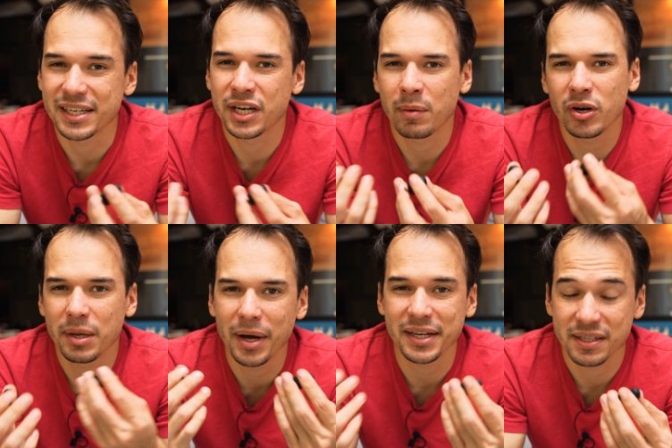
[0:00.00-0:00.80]
Et généralement, les
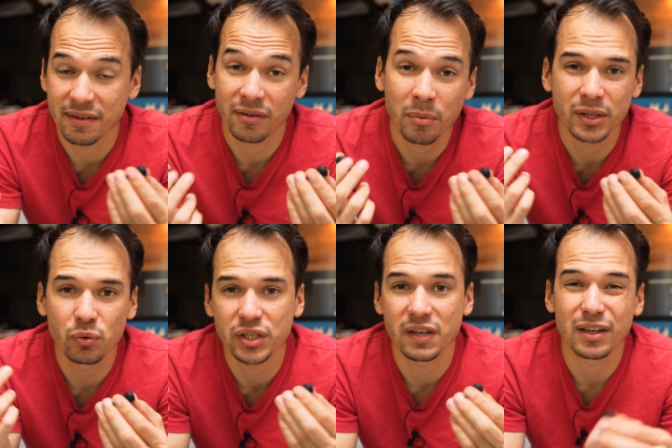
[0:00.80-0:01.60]
basses, ça va vraiment être
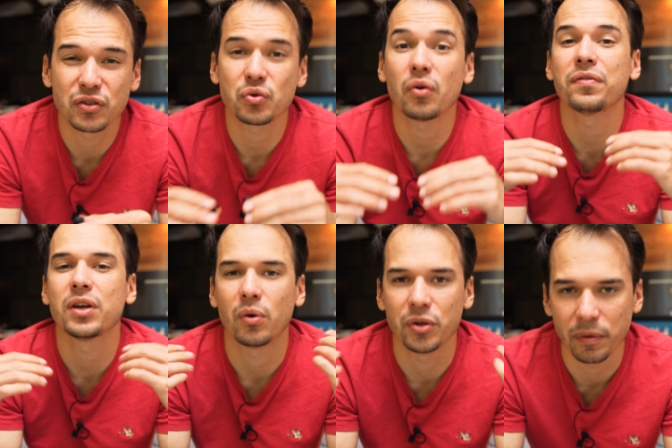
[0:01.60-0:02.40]
tout ce qui va être son
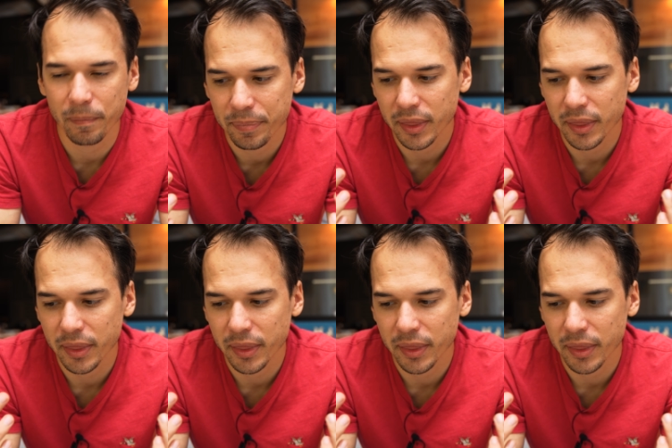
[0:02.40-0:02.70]
environnant.